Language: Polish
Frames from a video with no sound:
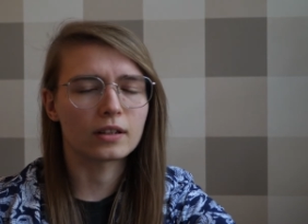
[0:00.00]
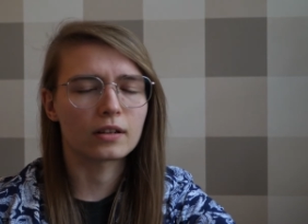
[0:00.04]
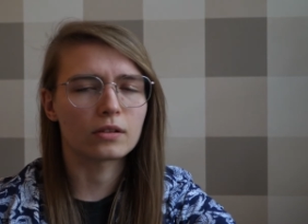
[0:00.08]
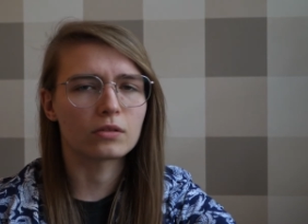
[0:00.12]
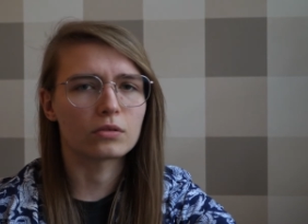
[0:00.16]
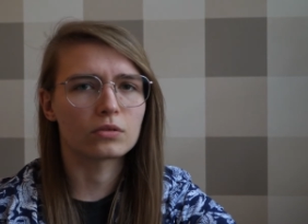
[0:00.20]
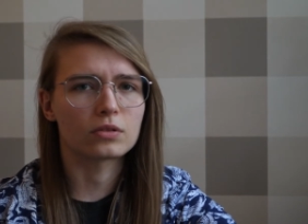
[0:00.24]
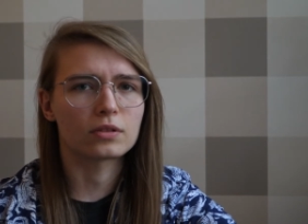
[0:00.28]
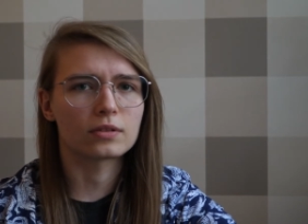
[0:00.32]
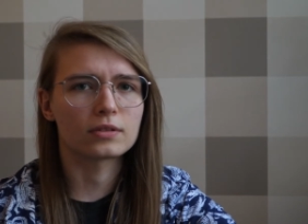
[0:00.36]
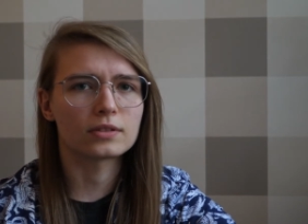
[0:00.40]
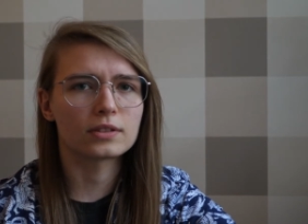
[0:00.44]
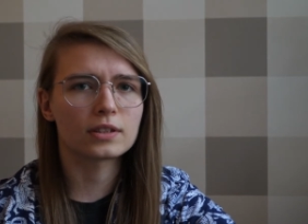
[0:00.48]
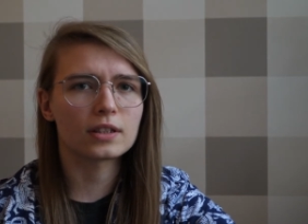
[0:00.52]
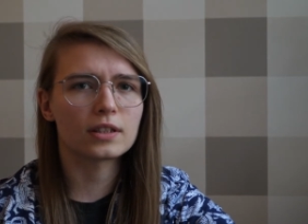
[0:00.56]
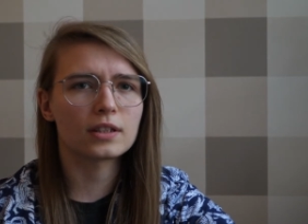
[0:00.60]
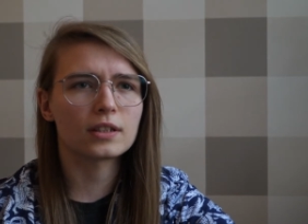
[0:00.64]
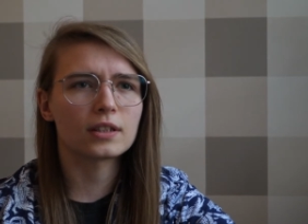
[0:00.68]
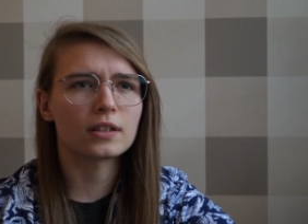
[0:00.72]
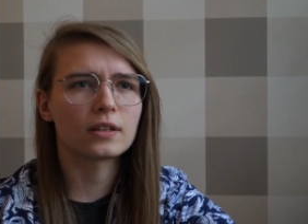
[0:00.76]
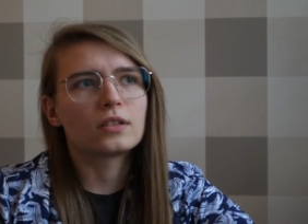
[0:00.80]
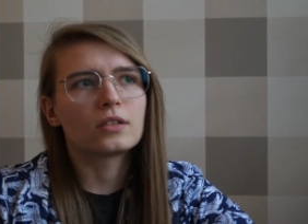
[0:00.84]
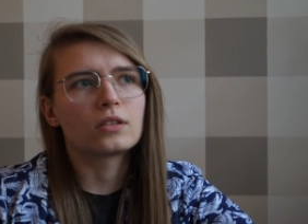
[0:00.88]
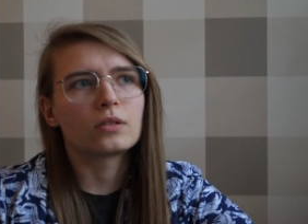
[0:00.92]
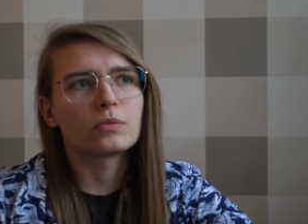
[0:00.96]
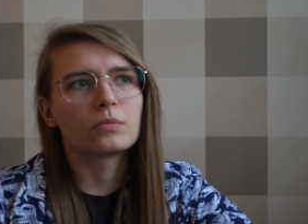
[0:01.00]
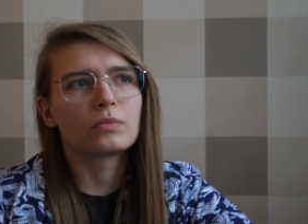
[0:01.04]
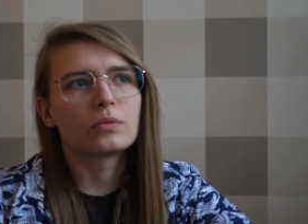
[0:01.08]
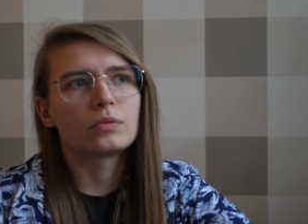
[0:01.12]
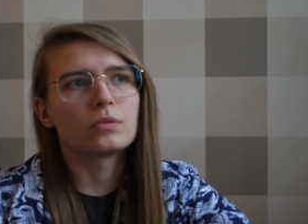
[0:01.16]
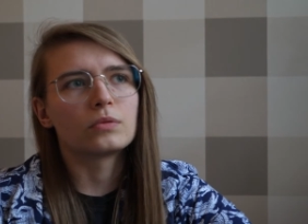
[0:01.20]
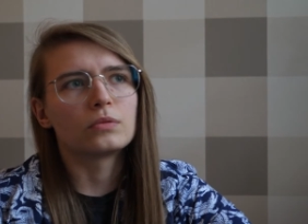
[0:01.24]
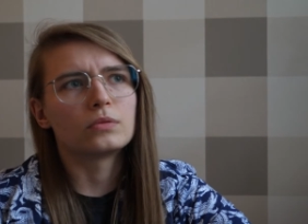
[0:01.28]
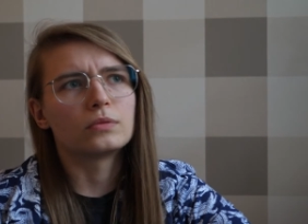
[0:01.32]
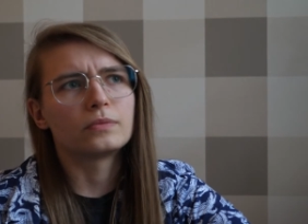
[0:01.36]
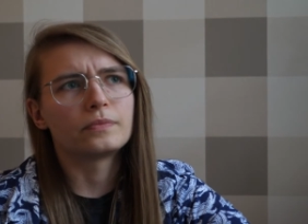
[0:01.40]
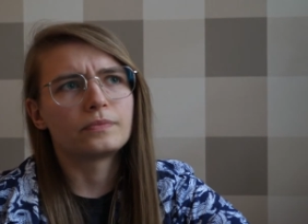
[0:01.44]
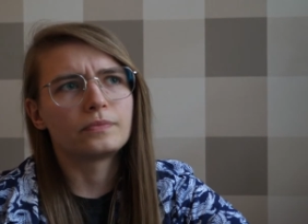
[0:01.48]
grudziąckich i to
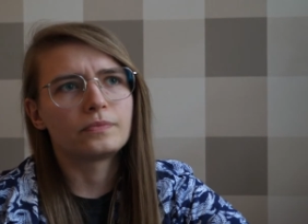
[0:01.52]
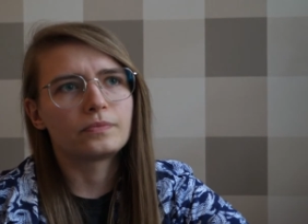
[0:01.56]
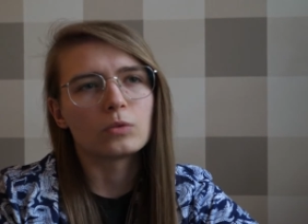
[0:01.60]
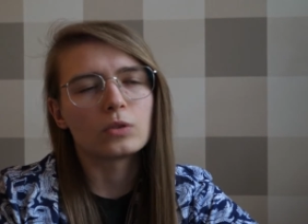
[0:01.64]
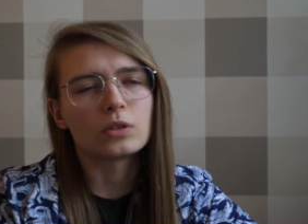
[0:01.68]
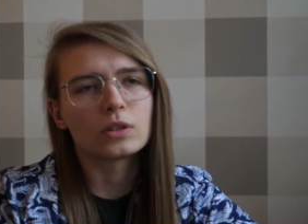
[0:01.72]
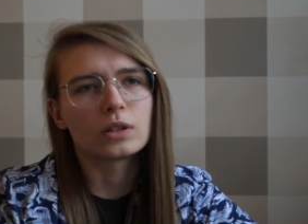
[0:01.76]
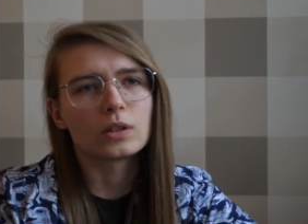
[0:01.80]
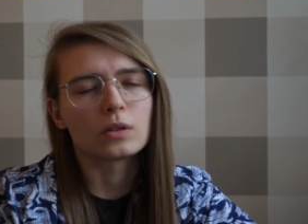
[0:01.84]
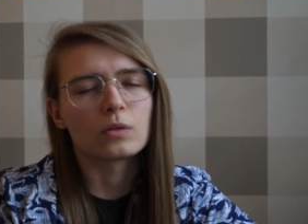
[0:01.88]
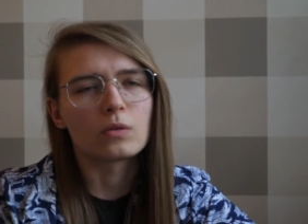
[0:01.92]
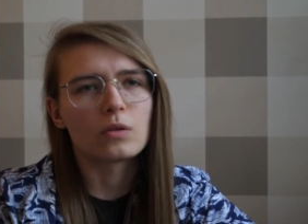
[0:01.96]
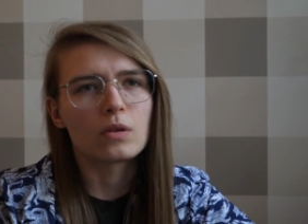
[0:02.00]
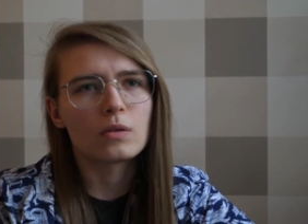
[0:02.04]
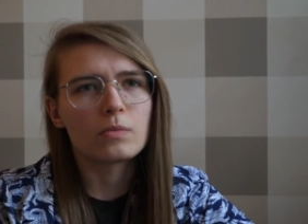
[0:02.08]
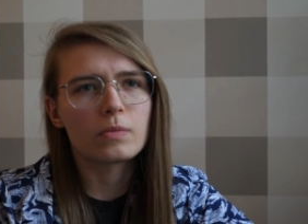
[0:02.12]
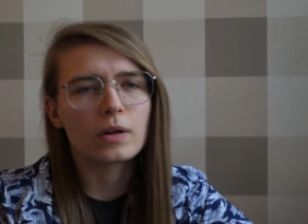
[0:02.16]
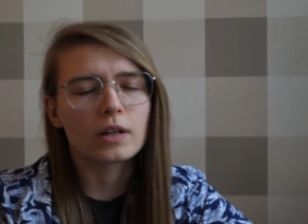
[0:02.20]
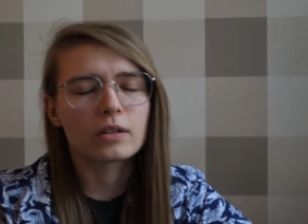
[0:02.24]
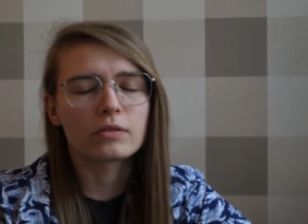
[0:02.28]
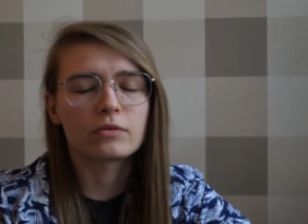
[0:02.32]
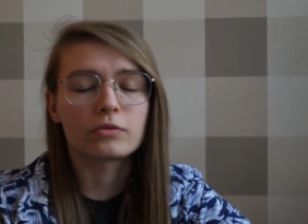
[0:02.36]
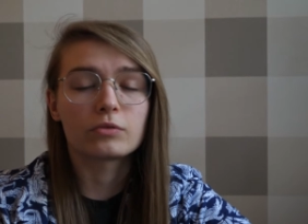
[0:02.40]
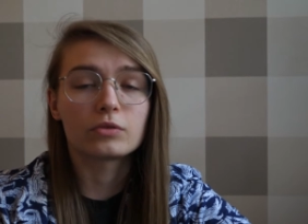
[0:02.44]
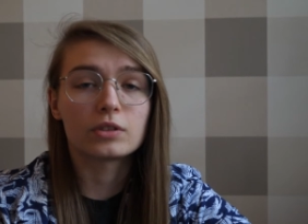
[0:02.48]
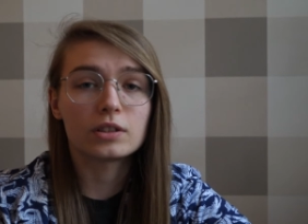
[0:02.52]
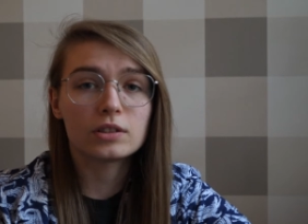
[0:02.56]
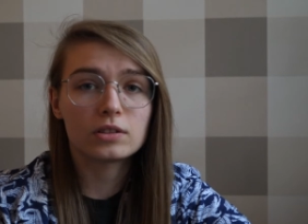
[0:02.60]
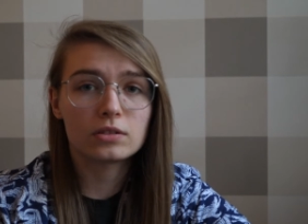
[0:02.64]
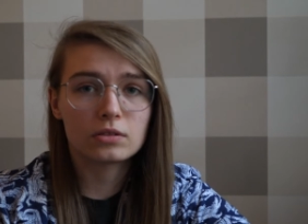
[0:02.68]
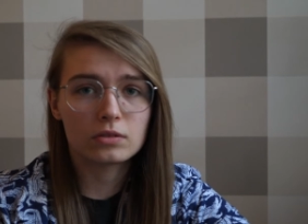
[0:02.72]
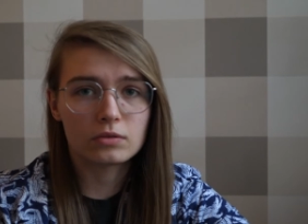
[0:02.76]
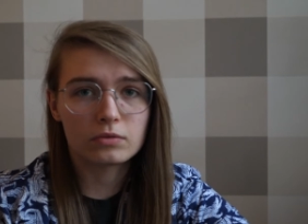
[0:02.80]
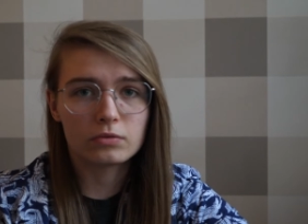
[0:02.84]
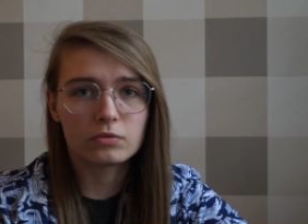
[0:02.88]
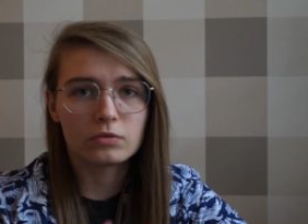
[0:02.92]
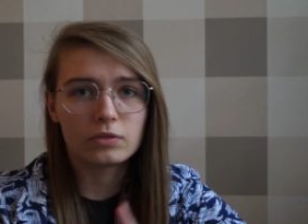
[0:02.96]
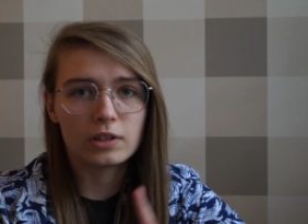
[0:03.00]
był młody chłopak,
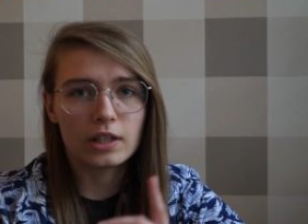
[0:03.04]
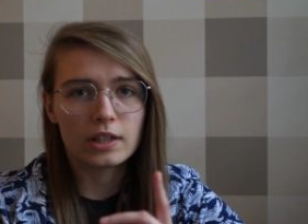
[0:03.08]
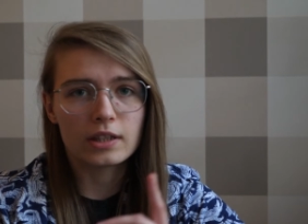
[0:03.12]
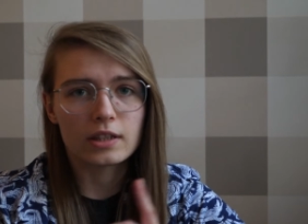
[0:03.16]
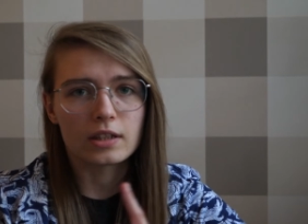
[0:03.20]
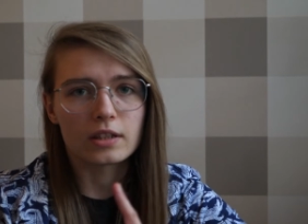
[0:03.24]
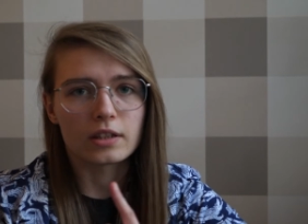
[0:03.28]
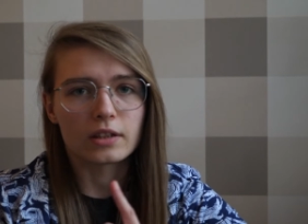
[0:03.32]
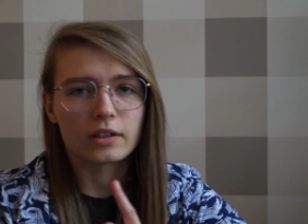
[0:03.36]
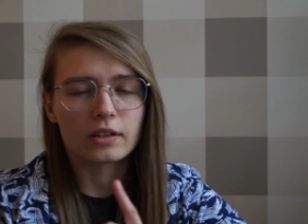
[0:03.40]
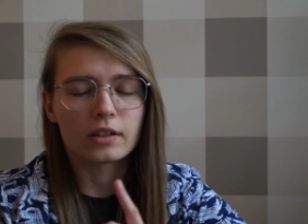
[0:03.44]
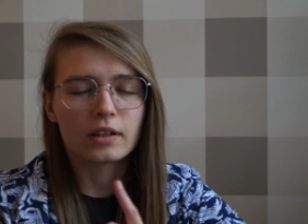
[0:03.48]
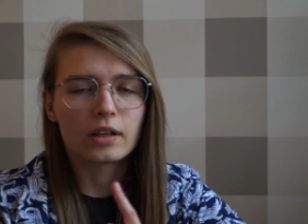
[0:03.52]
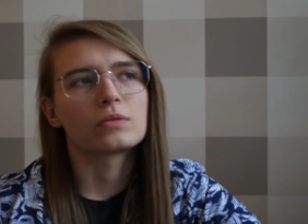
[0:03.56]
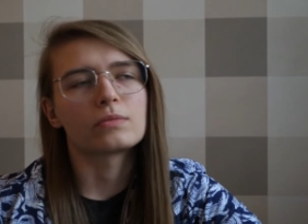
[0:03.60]
22-letni.